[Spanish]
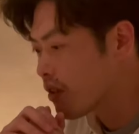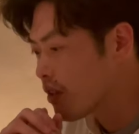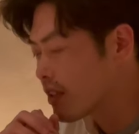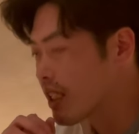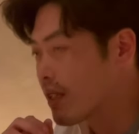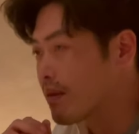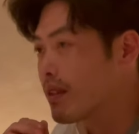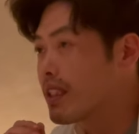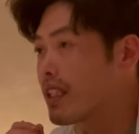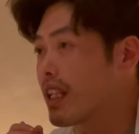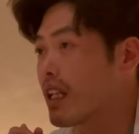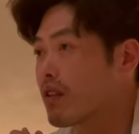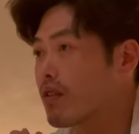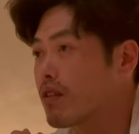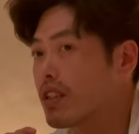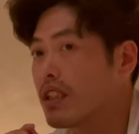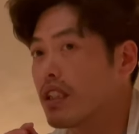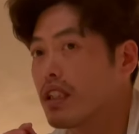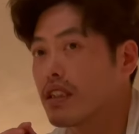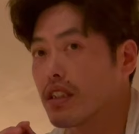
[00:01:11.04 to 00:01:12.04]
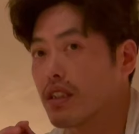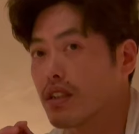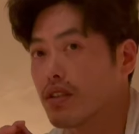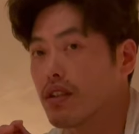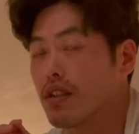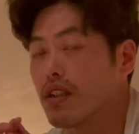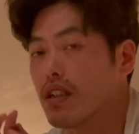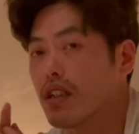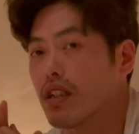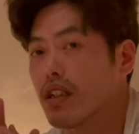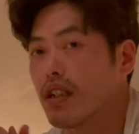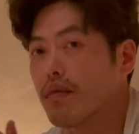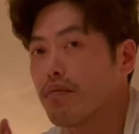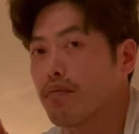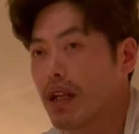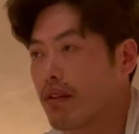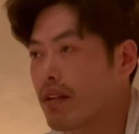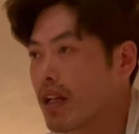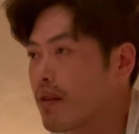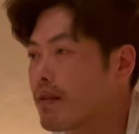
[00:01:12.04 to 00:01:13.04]
el tema de la cocina y eso.
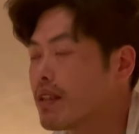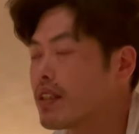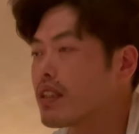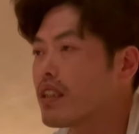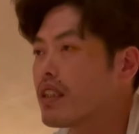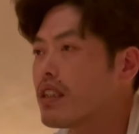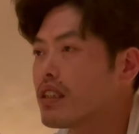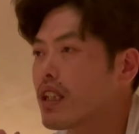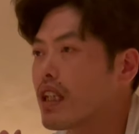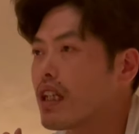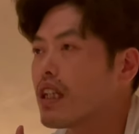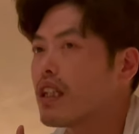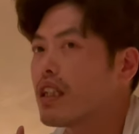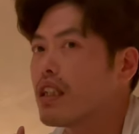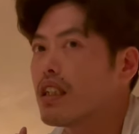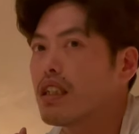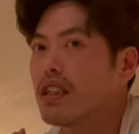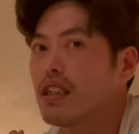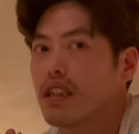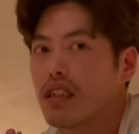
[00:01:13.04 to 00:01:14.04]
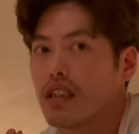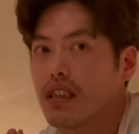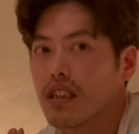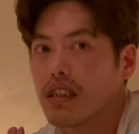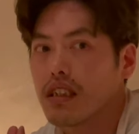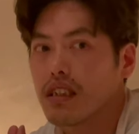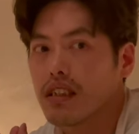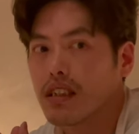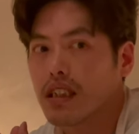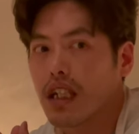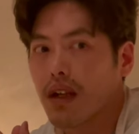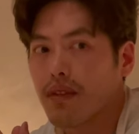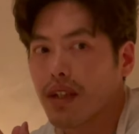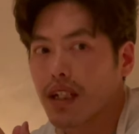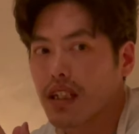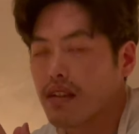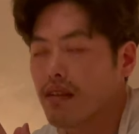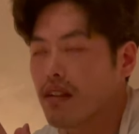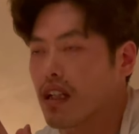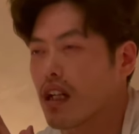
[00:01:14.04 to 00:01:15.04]
Previamente ya, ya había
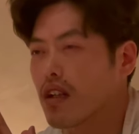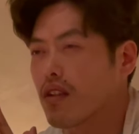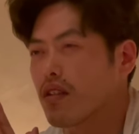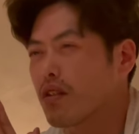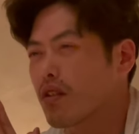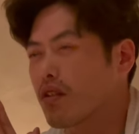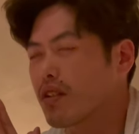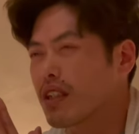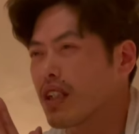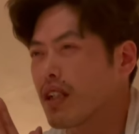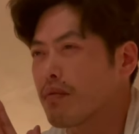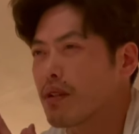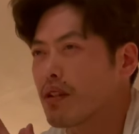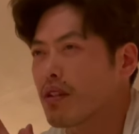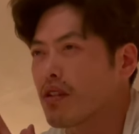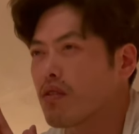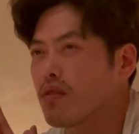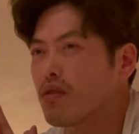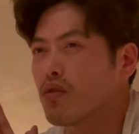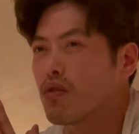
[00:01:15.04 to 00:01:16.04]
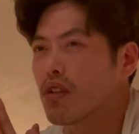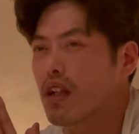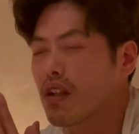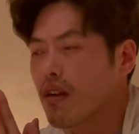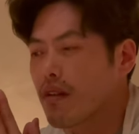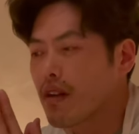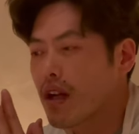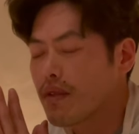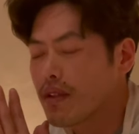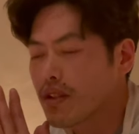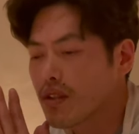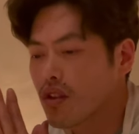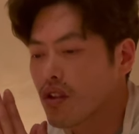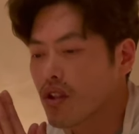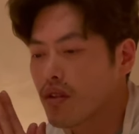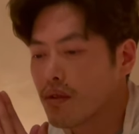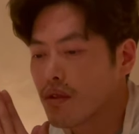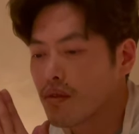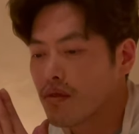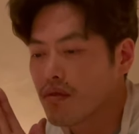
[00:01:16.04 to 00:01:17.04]
trabajado en cocina, pero nunca lo había visto
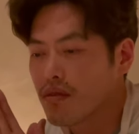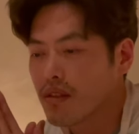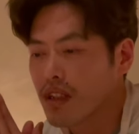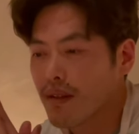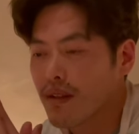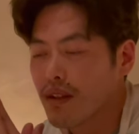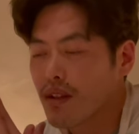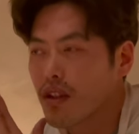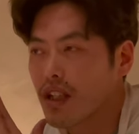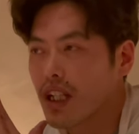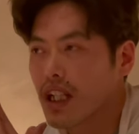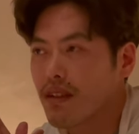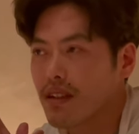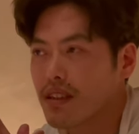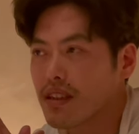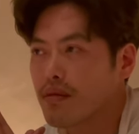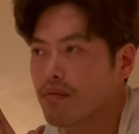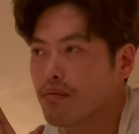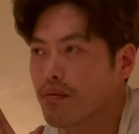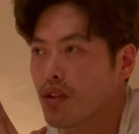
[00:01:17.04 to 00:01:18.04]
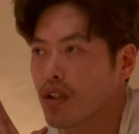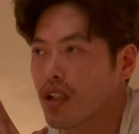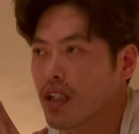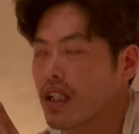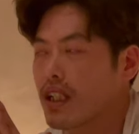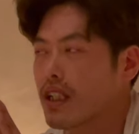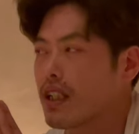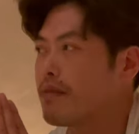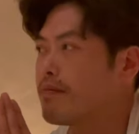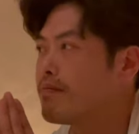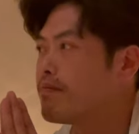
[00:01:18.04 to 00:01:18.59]
como un trabajo que iba a ser porque